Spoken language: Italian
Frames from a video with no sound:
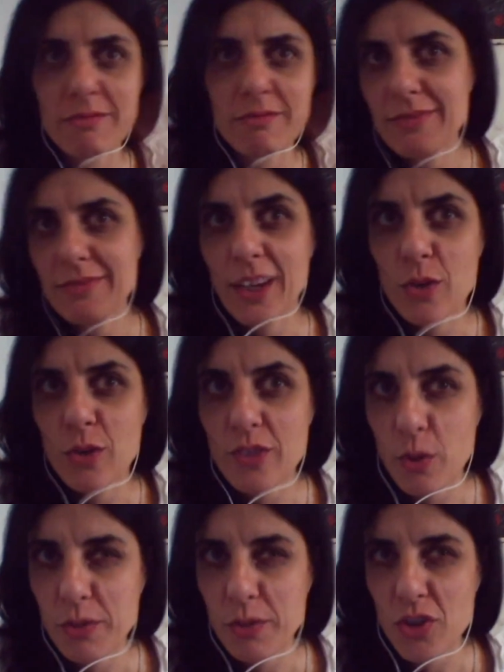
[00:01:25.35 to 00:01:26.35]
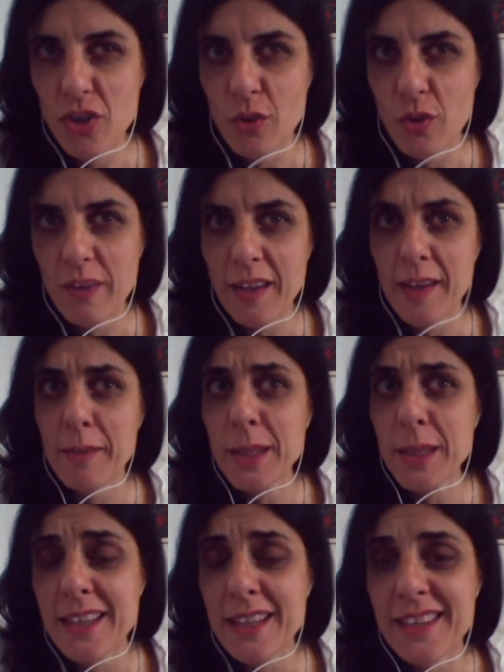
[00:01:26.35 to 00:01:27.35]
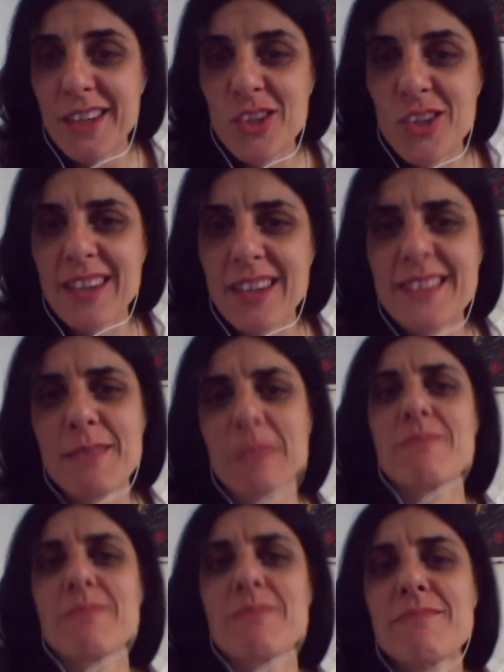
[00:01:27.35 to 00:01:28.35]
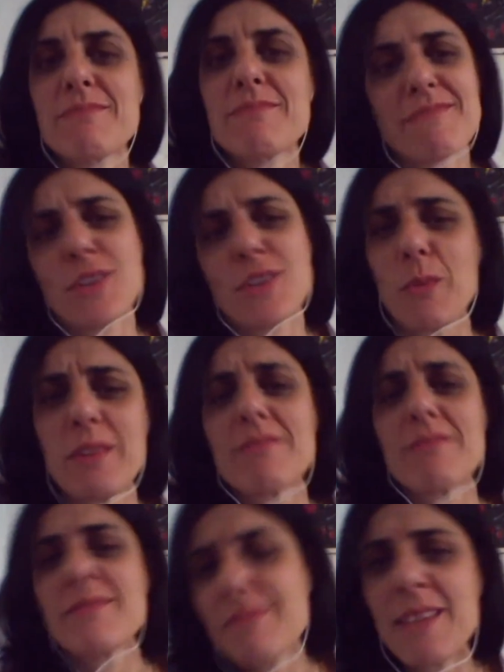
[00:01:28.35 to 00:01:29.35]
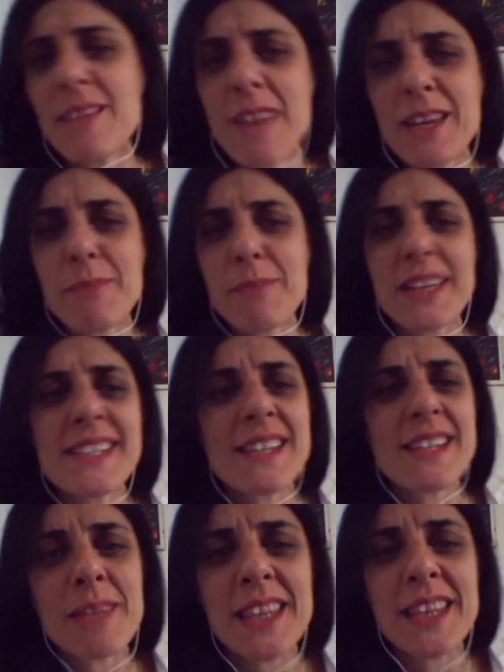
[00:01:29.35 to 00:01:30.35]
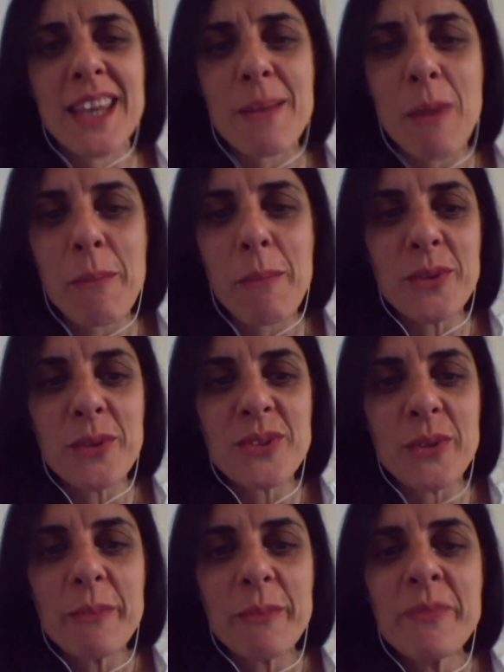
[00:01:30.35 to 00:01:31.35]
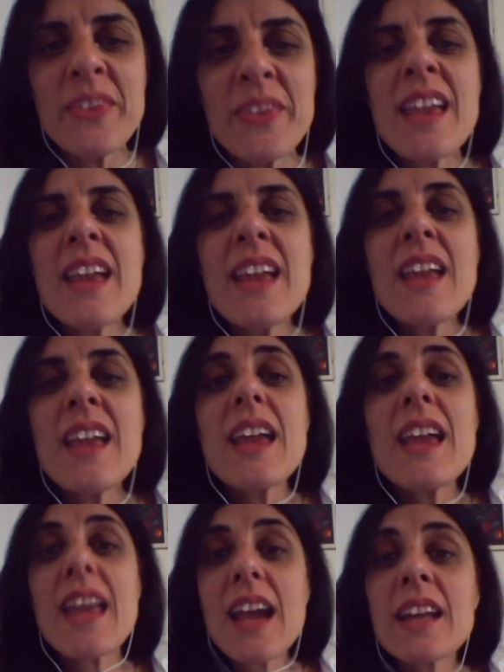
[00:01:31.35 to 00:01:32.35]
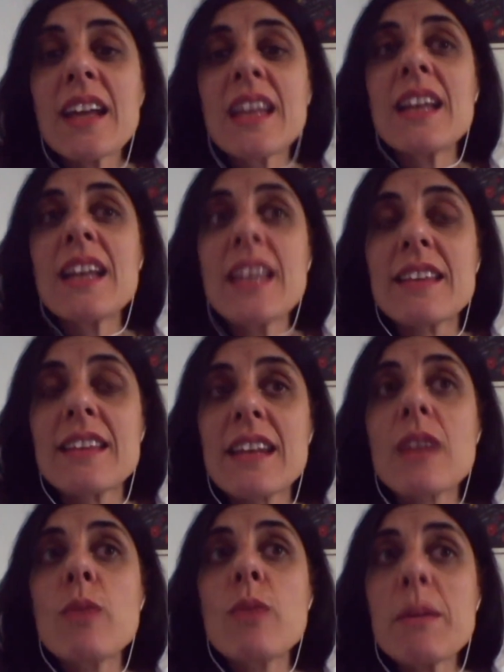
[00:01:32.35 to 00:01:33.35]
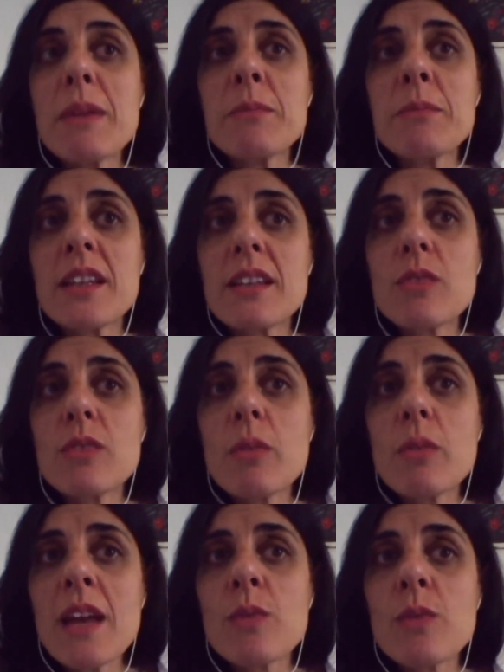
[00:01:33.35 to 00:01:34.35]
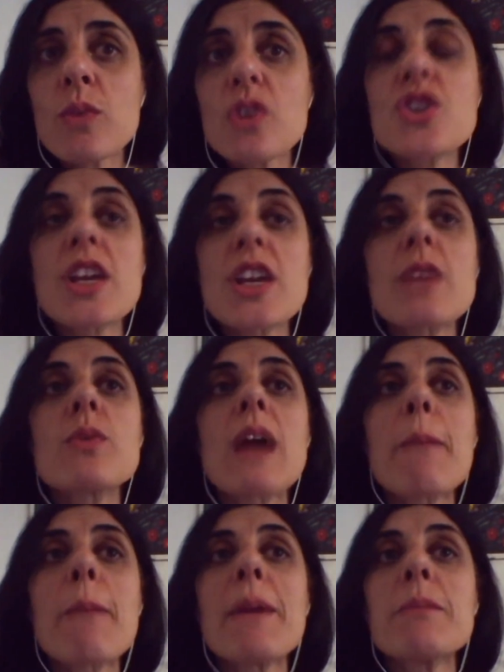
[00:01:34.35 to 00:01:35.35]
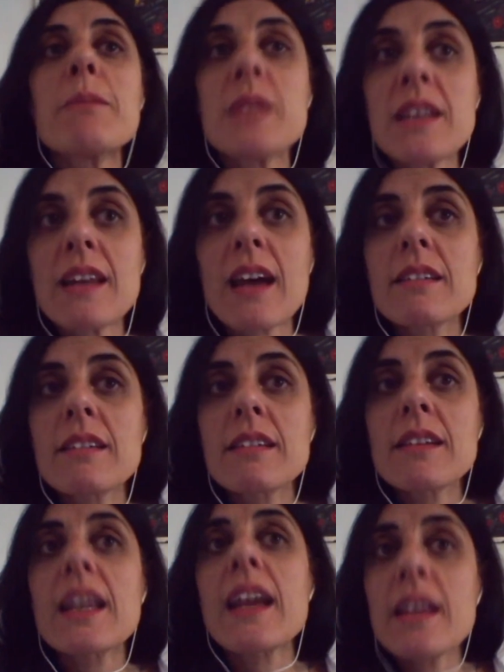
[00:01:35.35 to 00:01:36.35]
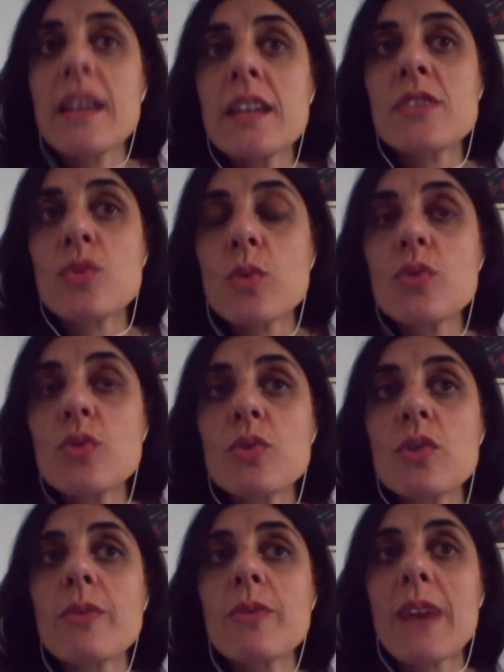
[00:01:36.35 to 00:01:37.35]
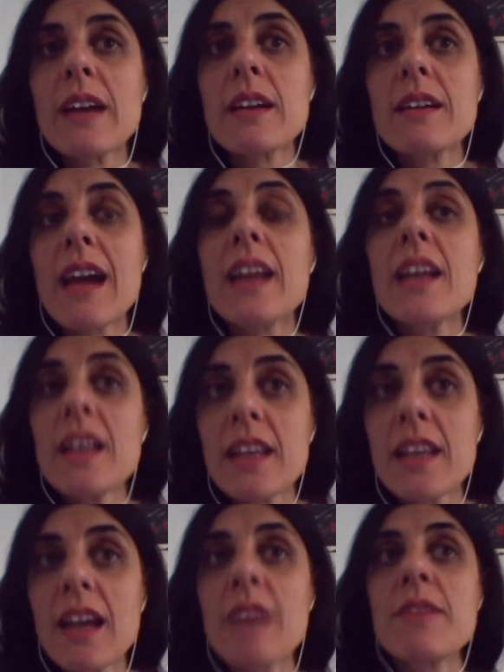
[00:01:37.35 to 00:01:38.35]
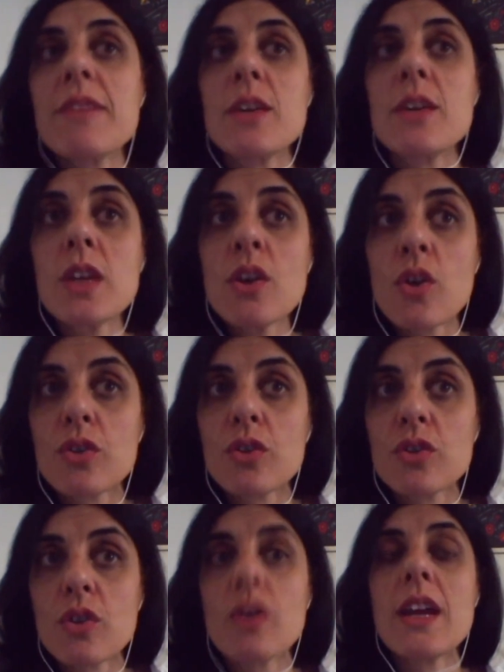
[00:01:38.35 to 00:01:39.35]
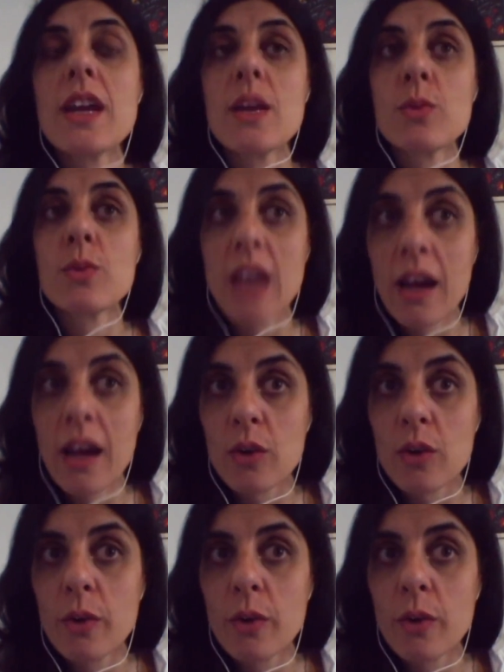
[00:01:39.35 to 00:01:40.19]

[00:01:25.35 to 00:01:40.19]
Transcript: Le cose cominciano veramente a intrecciarsi, ma i vari pezzi li metteremo a posto. E anche lì, tra quei bambini del 2001, c'è una bambina che è nessuno tutto fare. Anche lì avviene un incontro e un dialogo.